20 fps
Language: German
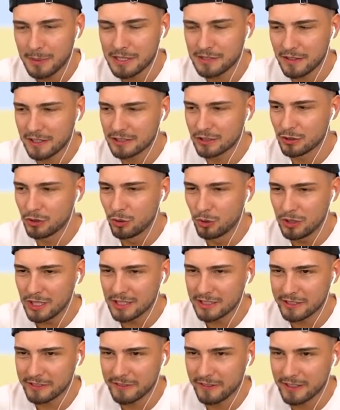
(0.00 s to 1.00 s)
Das war also gut,
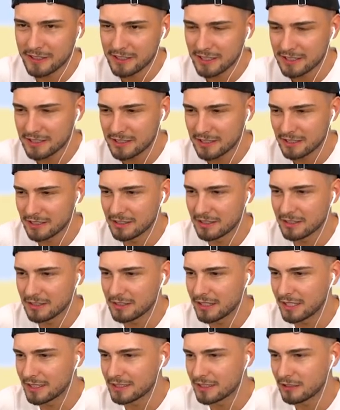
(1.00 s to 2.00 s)
dass er quasi das äh,
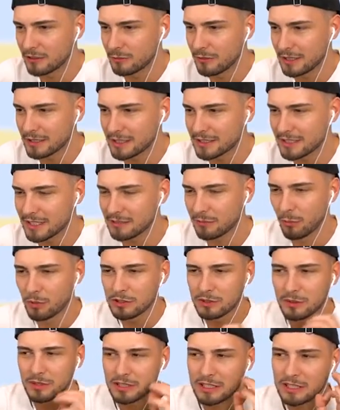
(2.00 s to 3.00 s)
Dings genommen hat. Das heißt, man
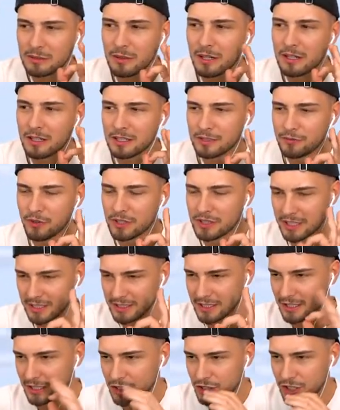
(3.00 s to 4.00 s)
musste man sich mal das für das
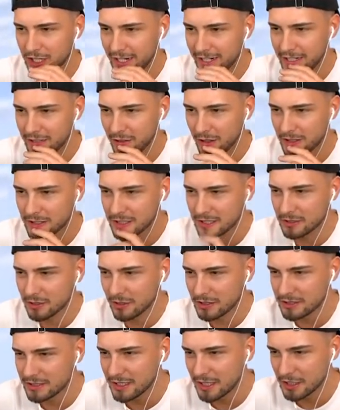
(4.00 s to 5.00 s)
Richtige entscheiden, Leute. So,
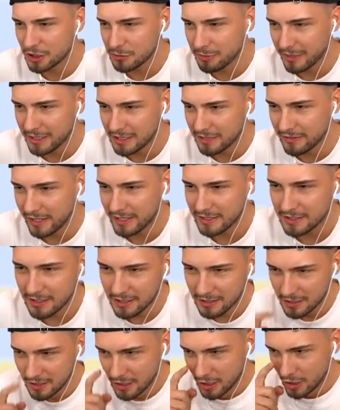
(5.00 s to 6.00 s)
jetzt hier springt er
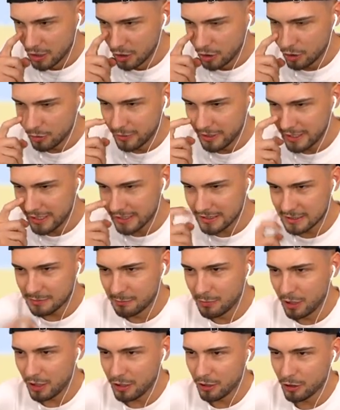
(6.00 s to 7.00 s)
weiter über die ganzen
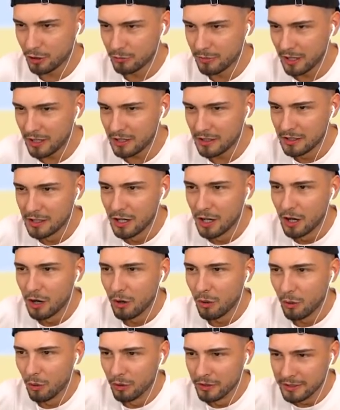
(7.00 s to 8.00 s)
Blöcke rüber.
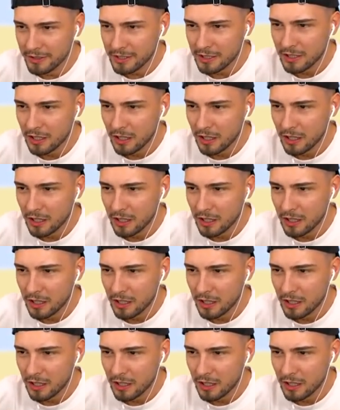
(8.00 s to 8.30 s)
Und...